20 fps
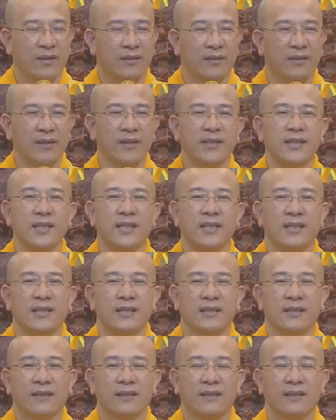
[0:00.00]
tứ sự,
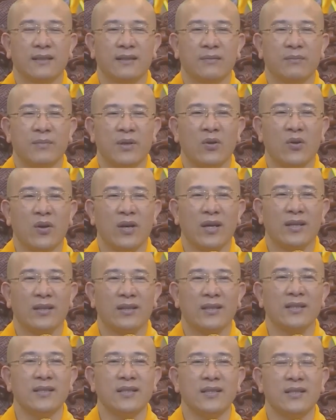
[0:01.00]
mình gọi là
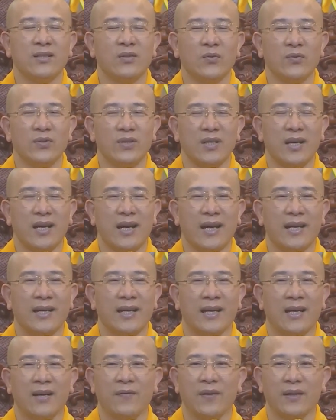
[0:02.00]
tứ sự cúng dường, hay
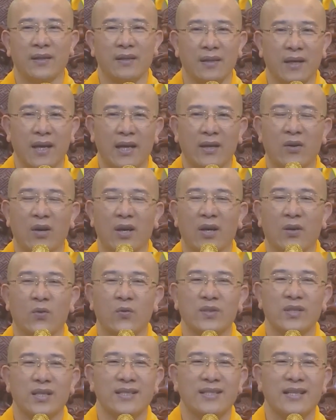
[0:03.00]
là các Phật tử hay gọi là
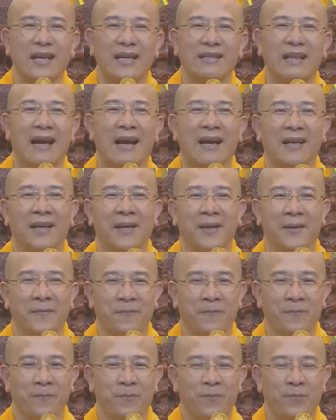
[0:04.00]
cúng dường trai tăng đấy.
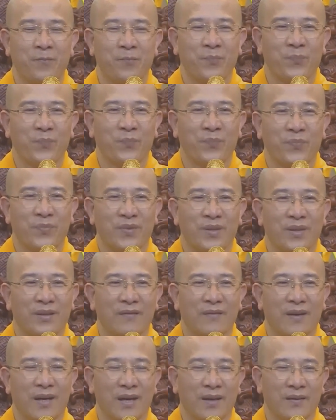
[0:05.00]

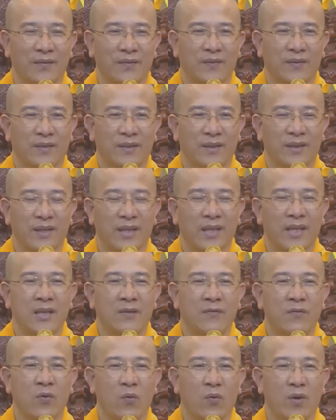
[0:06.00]
Vào
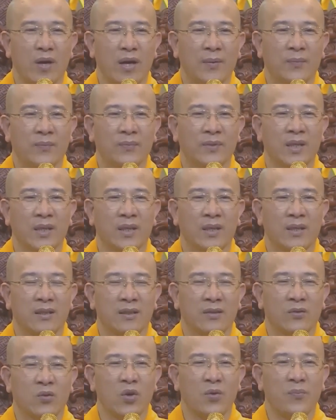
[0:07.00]
y phục, ẩm thực,
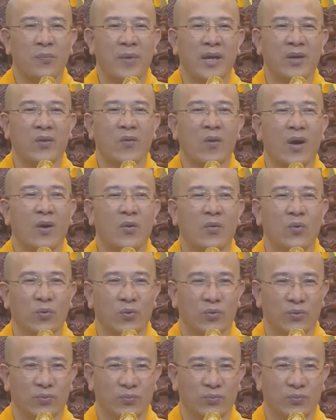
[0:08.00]
thuốc men, ngọa cụ,